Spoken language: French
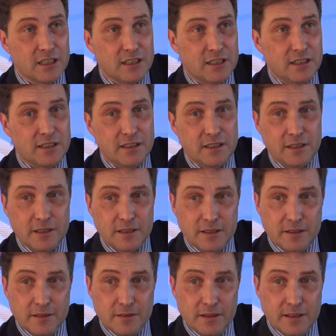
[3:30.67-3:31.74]
des,
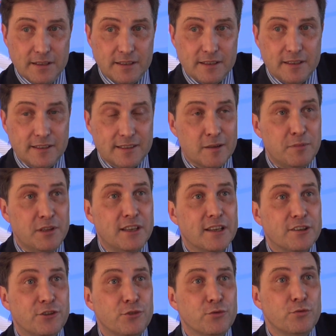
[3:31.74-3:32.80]
des,
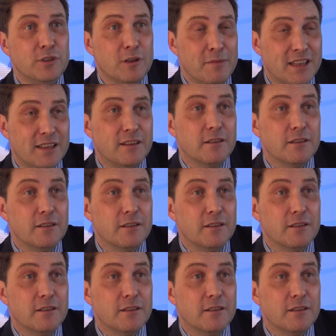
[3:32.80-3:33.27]
applications ou des